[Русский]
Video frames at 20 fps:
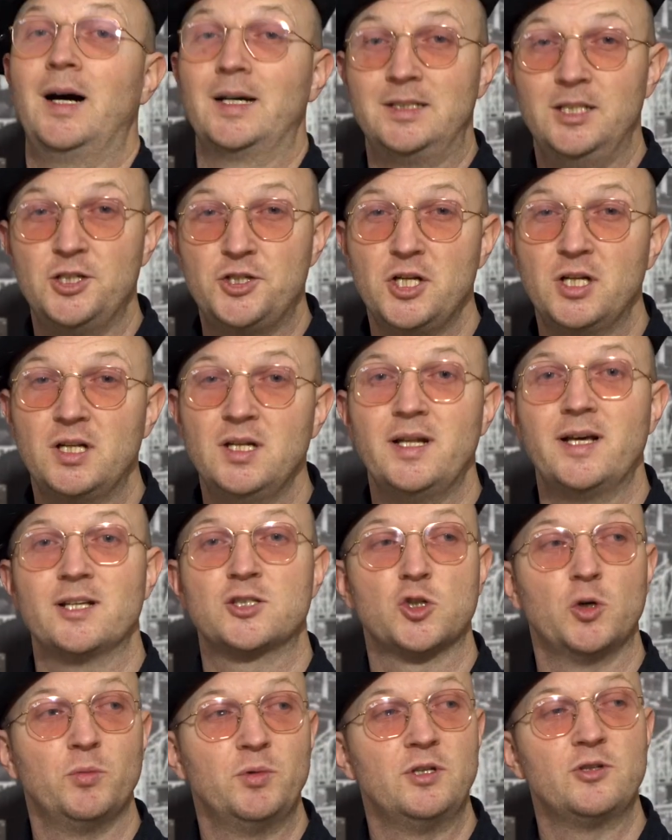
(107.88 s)
Отличительной
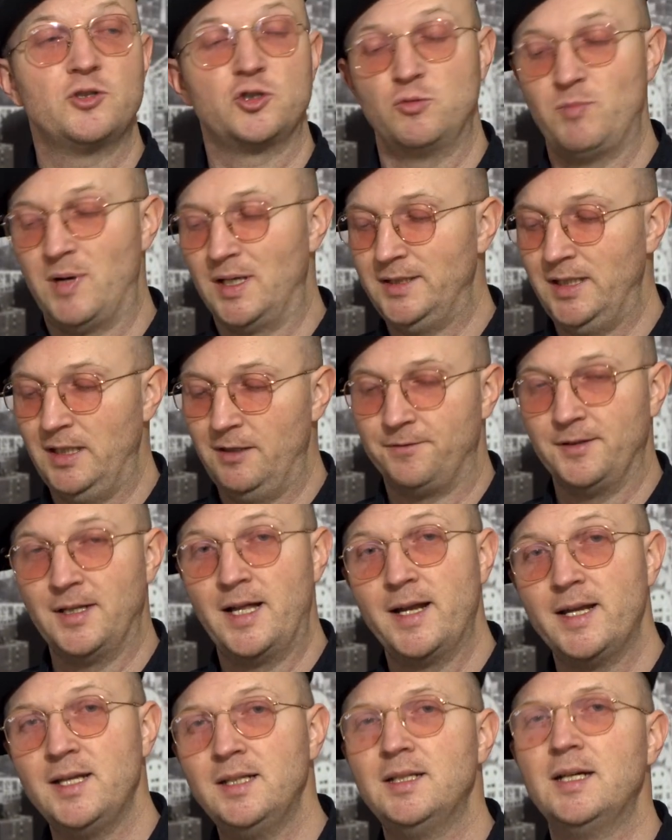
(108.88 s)
особенностью модели
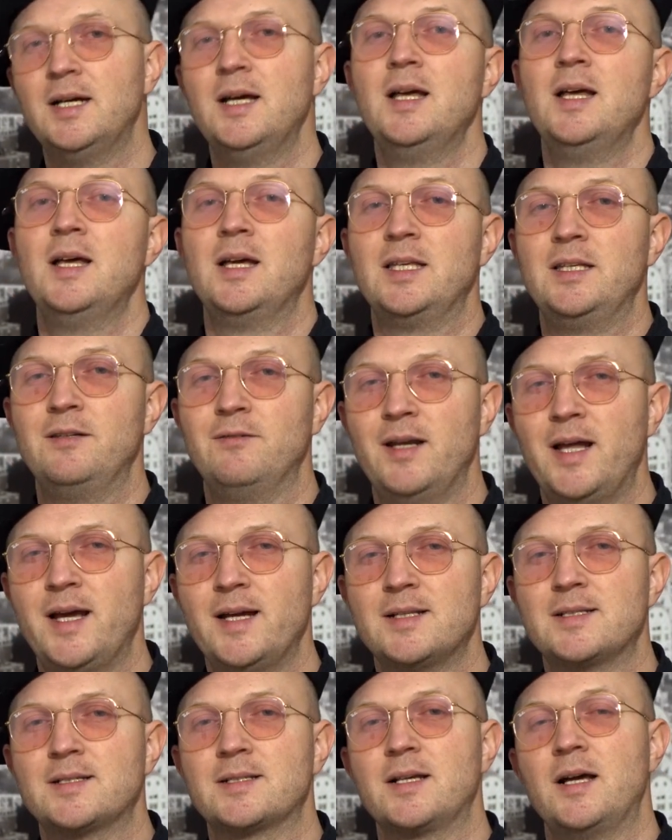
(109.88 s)
Флорида
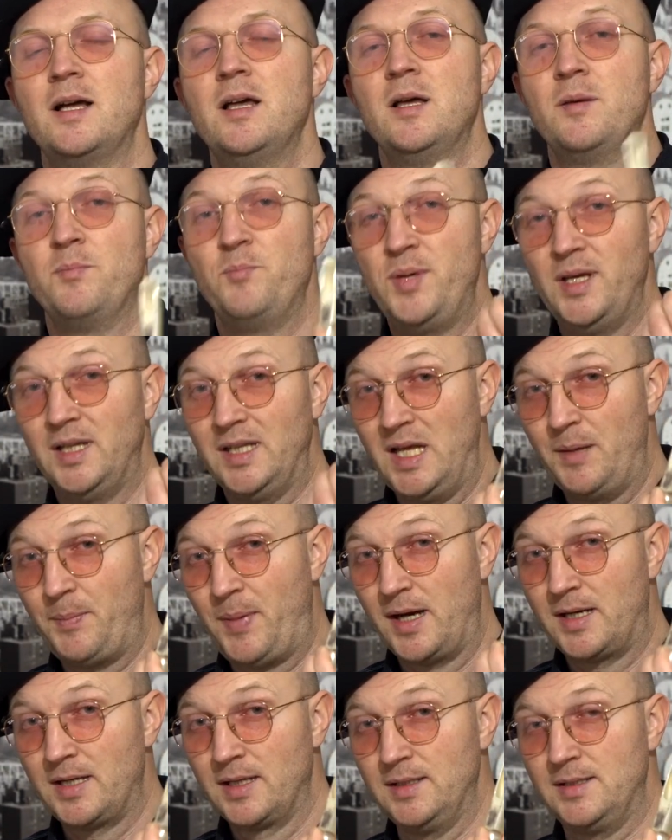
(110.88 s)
является белое
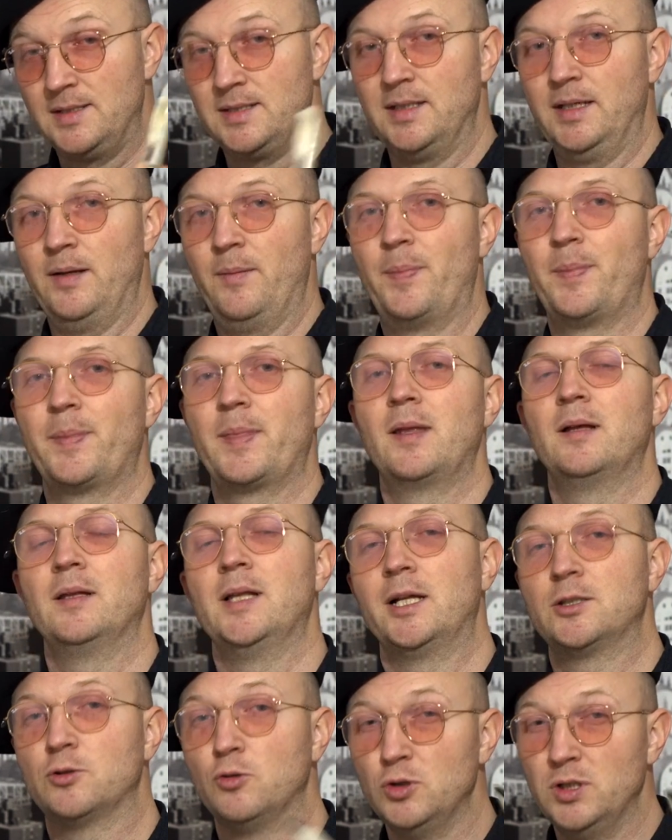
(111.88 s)
покрытие.
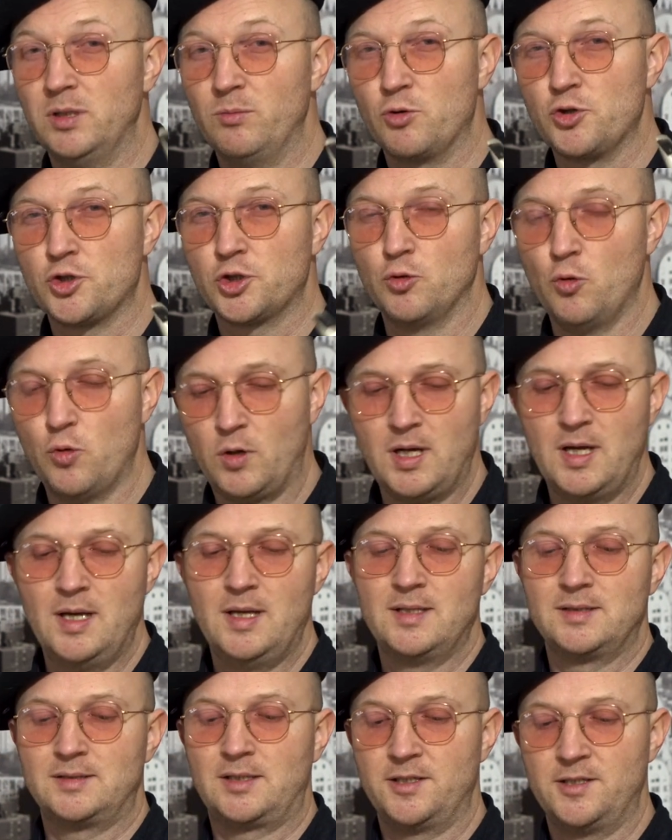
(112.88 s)
Латунный мундштук
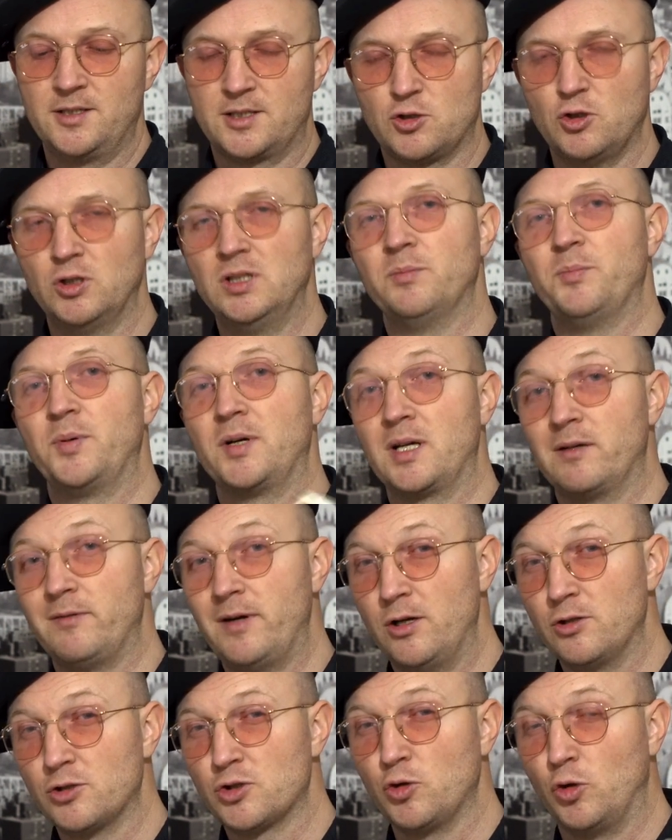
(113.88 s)
традиционно
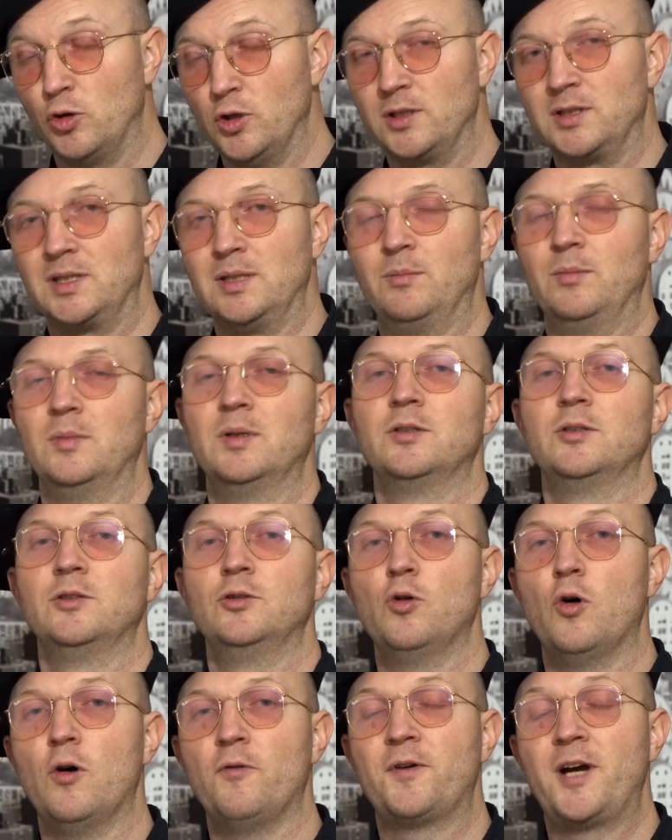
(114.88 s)
покрывают золотом,
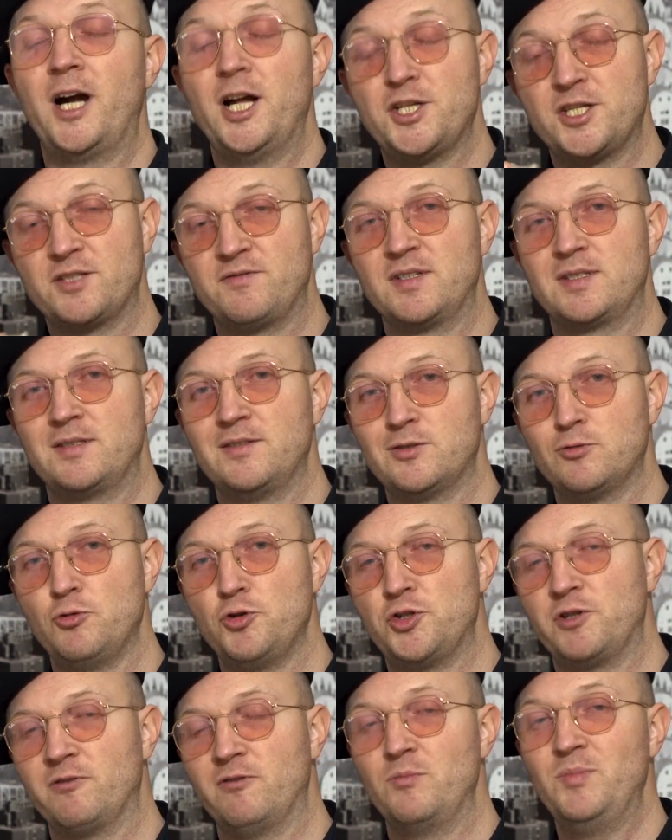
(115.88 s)
но в качестве
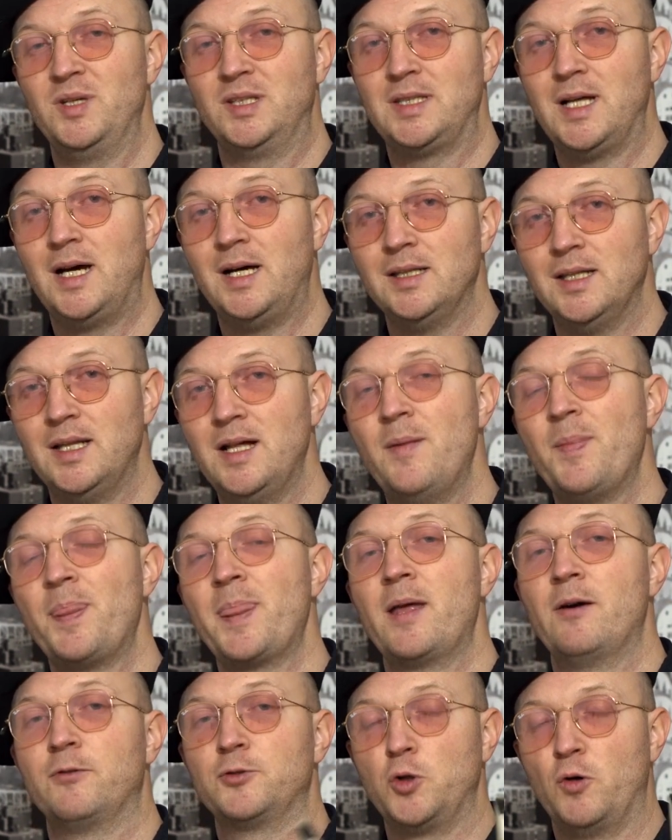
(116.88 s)
связующего металла
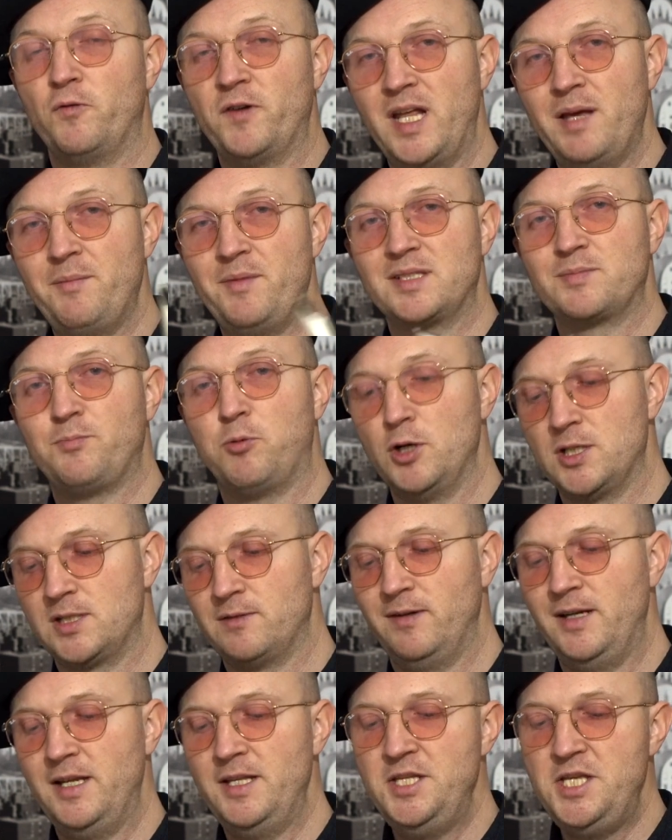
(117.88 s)
в то время
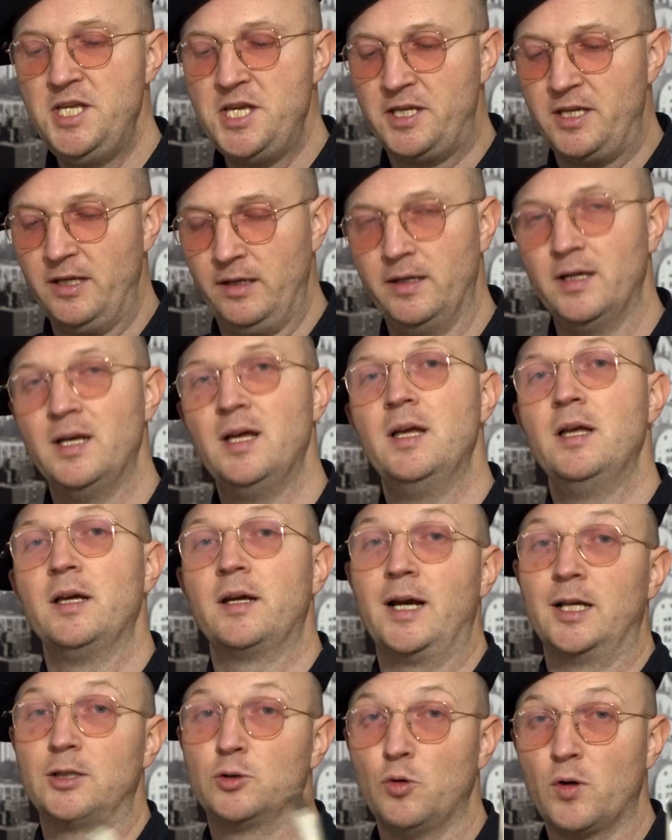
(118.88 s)
использовали никель,
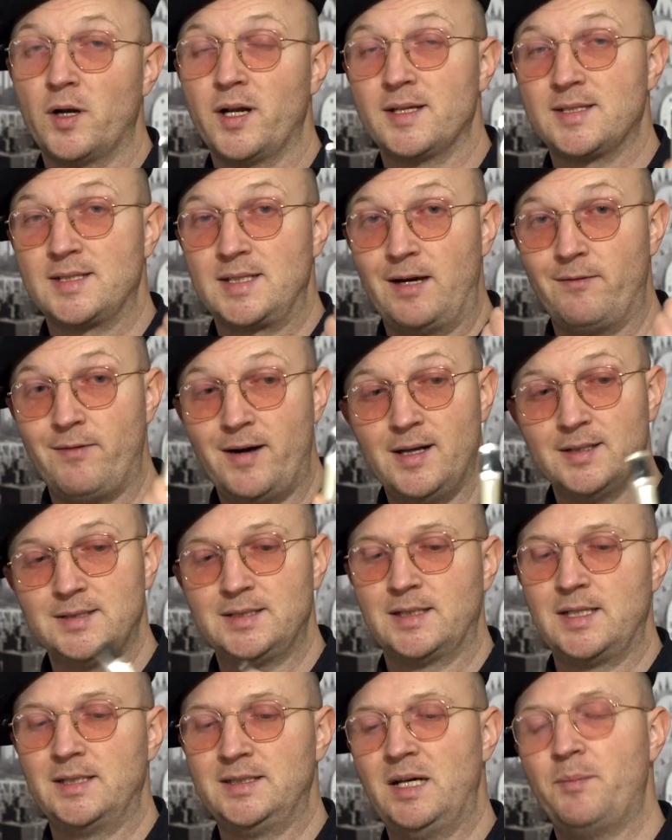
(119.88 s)
который
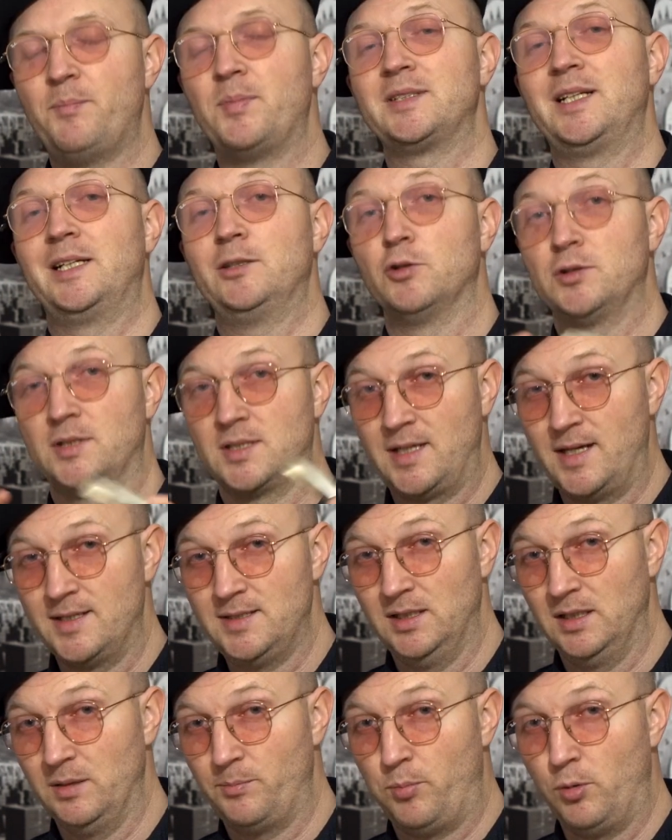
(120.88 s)
оставался, когда позолота
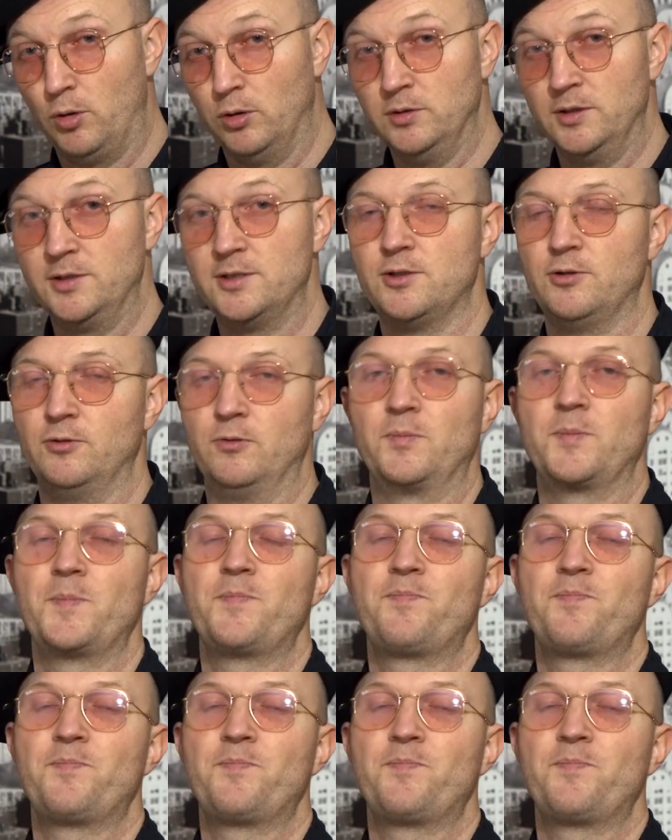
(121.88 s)
сходила полностью.